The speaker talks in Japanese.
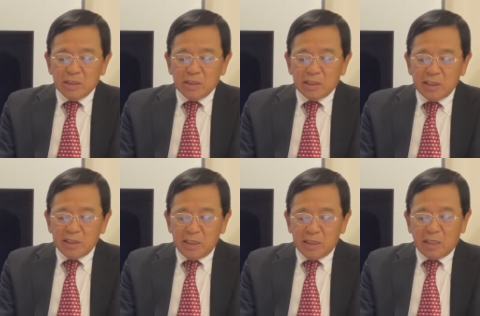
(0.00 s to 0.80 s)
最
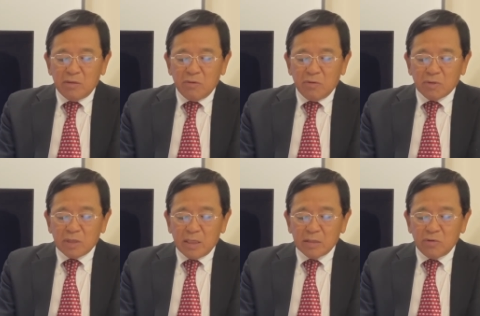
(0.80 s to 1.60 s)
先端の
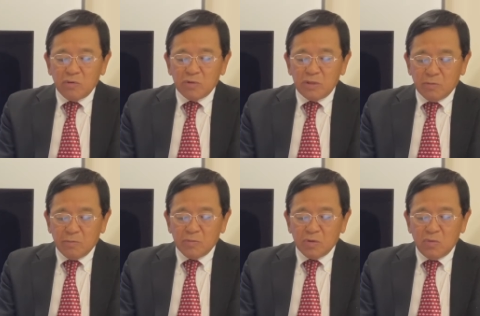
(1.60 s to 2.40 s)
科学教育理論
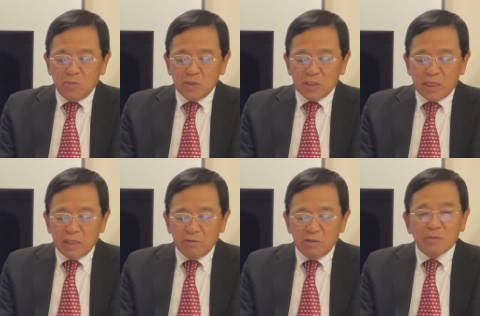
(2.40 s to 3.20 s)
主に
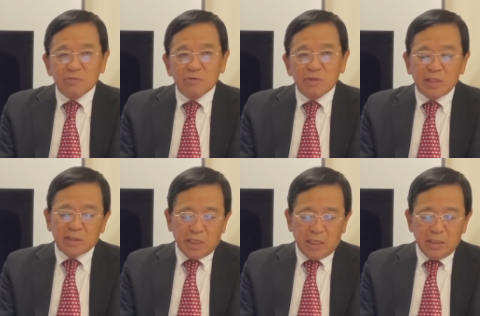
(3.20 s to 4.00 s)
カリキュラムで
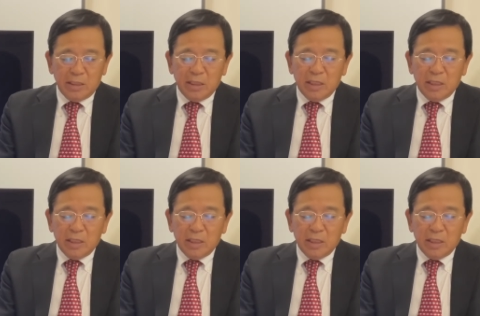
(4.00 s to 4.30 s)
すが